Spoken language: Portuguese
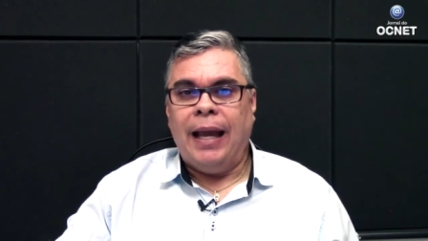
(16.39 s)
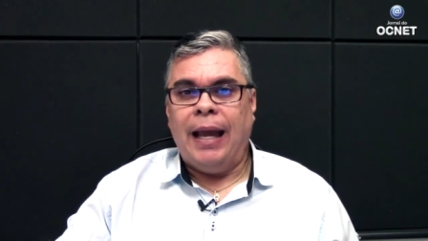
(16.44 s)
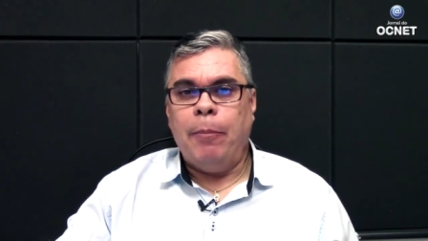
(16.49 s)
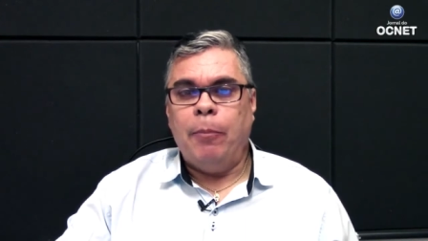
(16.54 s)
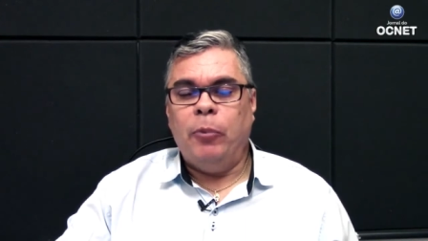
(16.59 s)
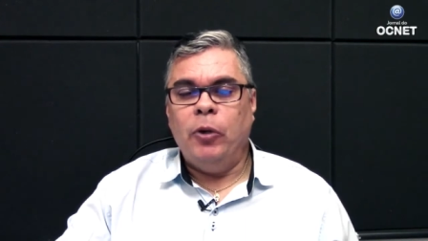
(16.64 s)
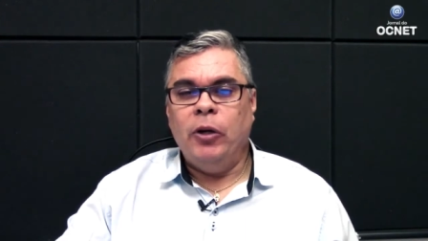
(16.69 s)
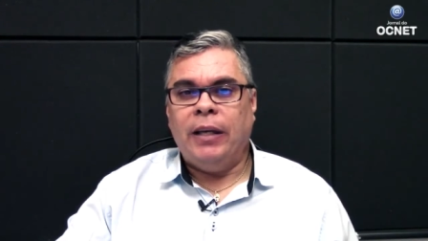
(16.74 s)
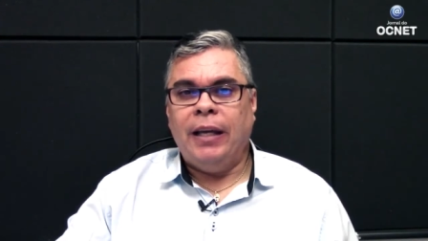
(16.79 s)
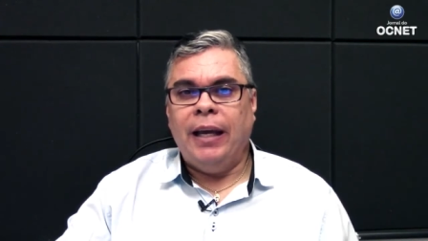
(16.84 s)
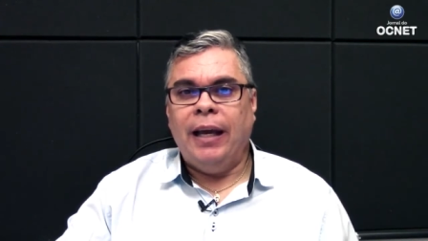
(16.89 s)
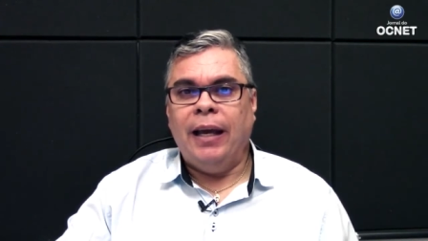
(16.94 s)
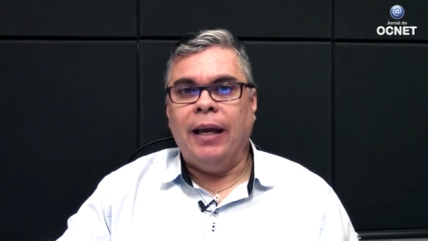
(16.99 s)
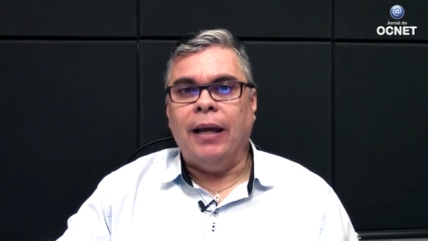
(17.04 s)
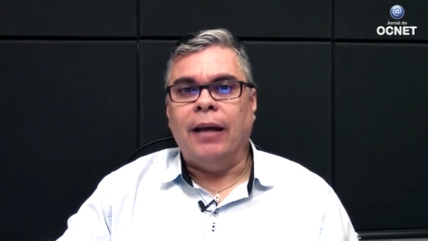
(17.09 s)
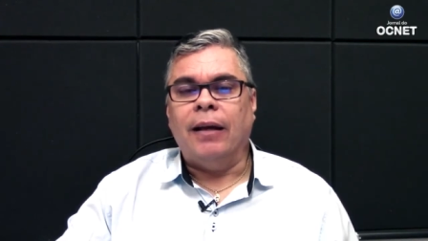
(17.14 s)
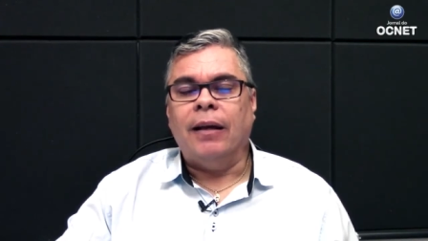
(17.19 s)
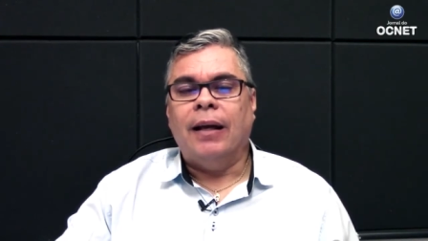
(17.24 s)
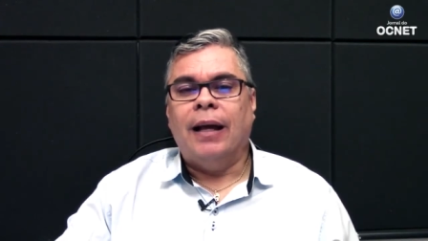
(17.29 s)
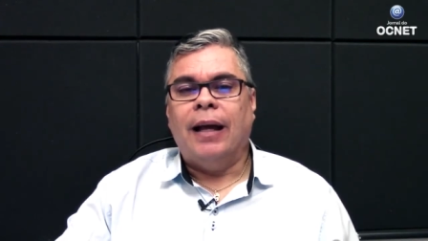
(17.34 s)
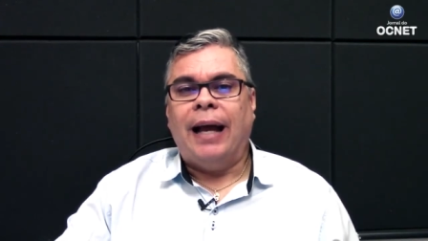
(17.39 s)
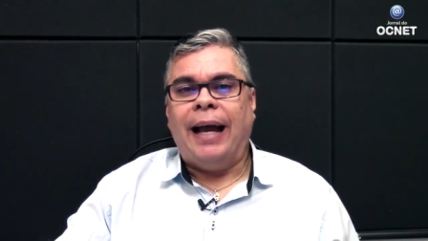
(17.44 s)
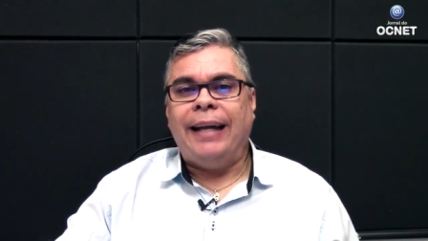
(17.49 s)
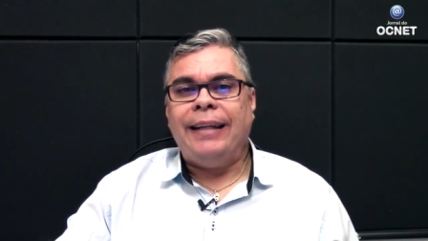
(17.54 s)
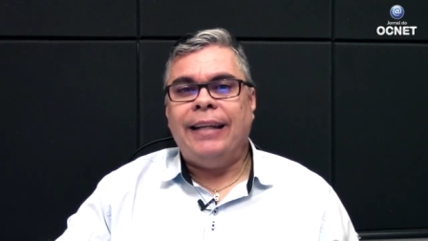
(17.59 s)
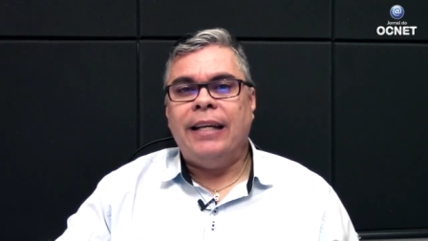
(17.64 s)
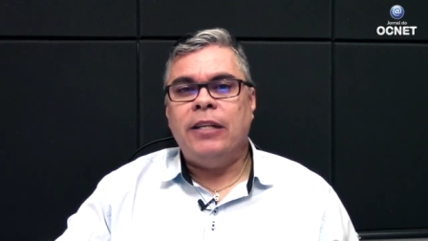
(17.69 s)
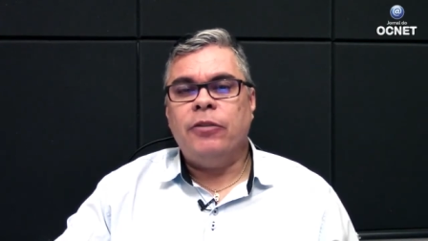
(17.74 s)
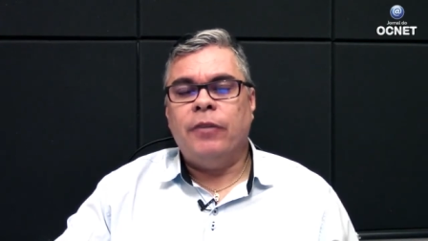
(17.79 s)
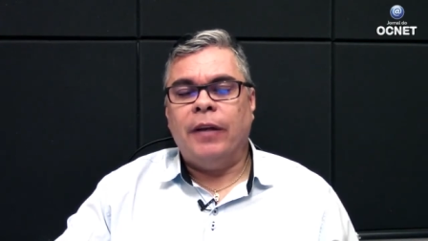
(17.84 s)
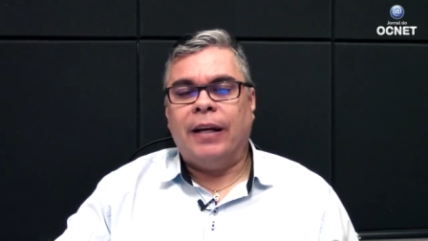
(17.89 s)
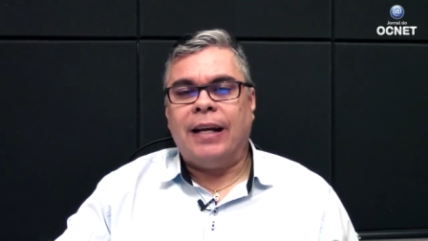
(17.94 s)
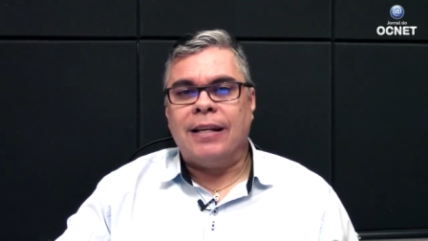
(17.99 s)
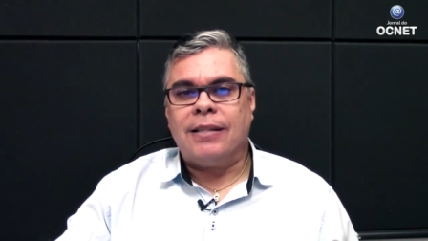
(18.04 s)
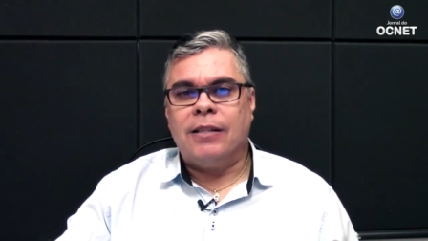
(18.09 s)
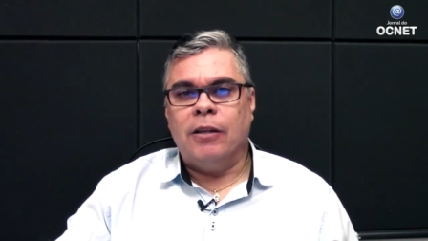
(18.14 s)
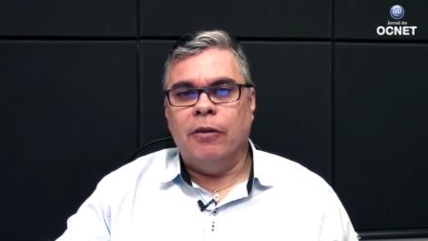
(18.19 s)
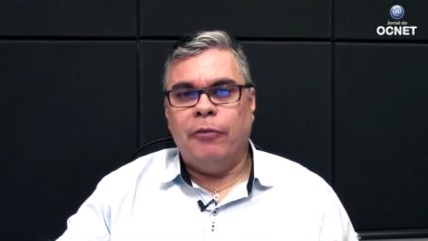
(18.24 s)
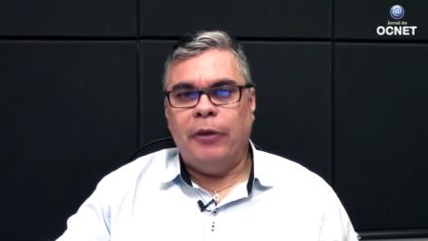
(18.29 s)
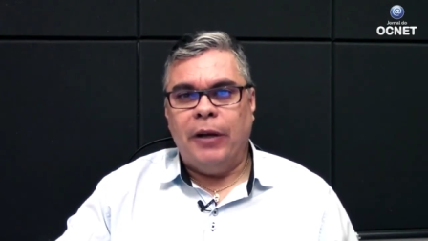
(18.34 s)
É porque a
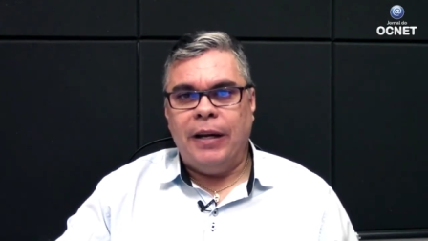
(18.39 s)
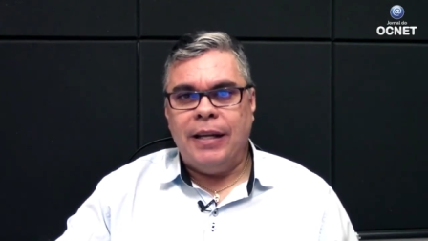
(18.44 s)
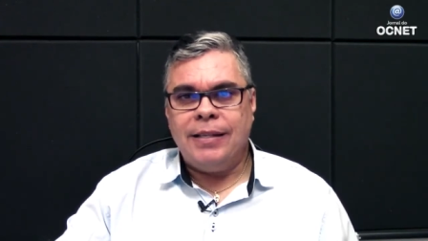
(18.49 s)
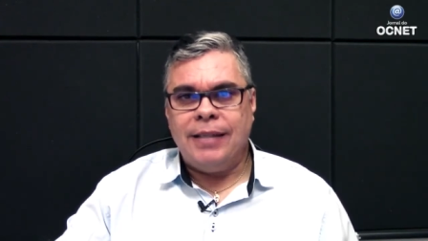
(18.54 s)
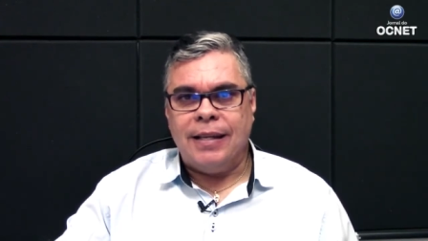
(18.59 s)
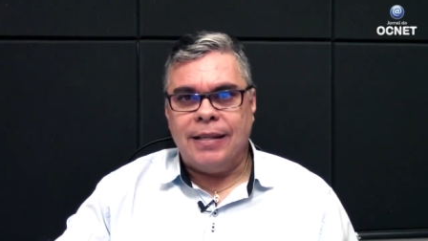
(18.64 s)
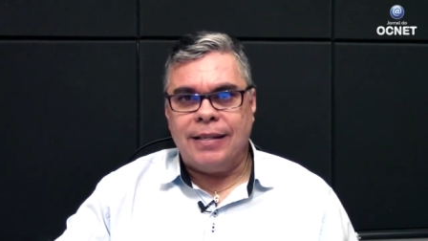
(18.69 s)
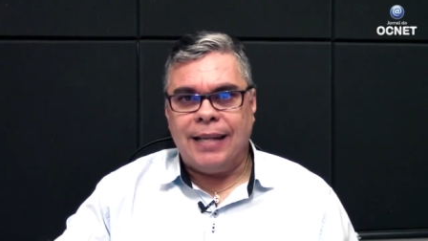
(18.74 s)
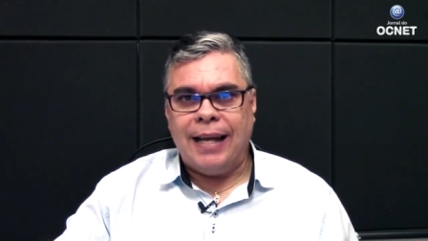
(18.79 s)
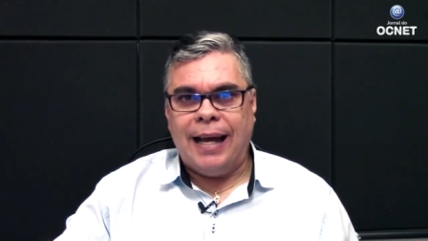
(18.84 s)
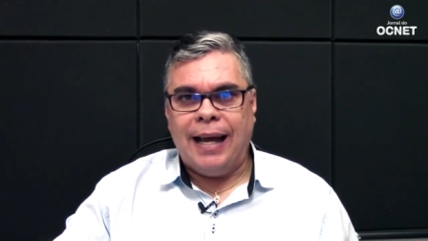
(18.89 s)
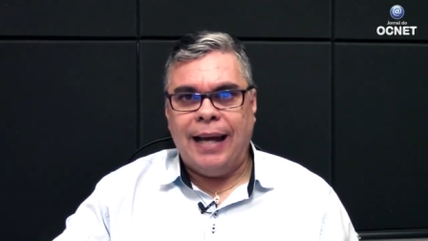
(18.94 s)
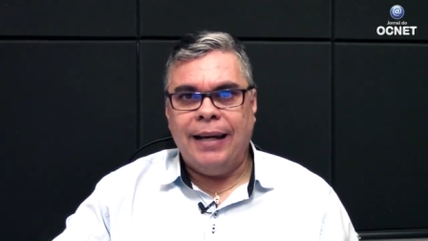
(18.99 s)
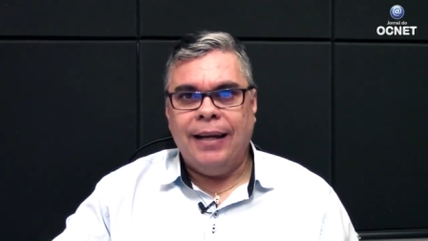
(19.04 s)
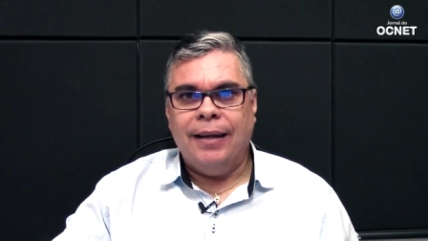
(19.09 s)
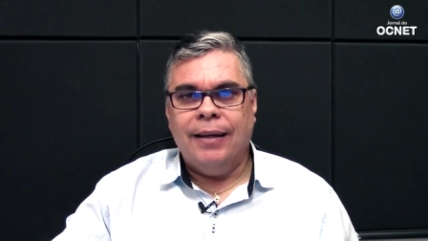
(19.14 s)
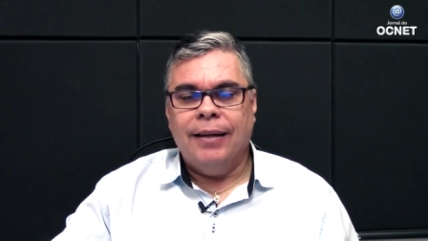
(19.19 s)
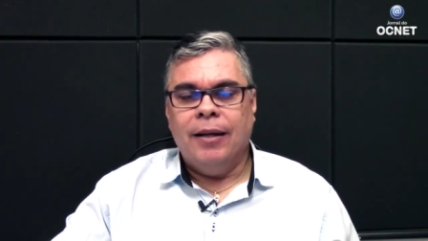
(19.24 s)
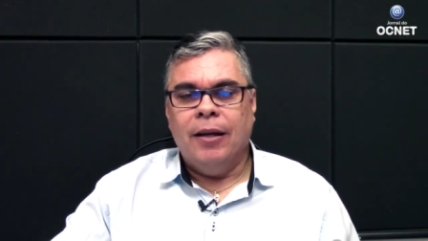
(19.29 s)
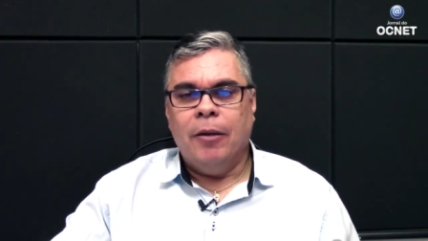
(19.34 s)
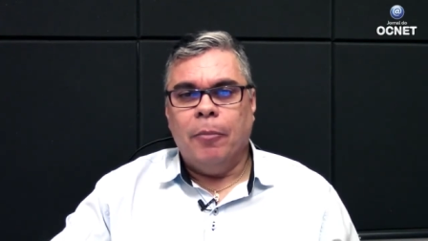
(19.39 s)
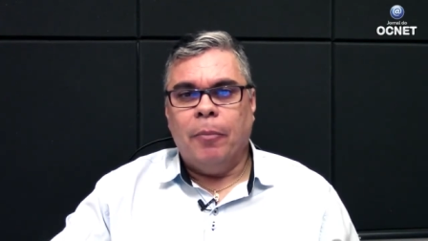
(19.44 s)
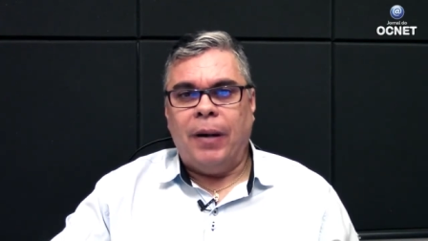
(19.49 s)
identificação foi necessária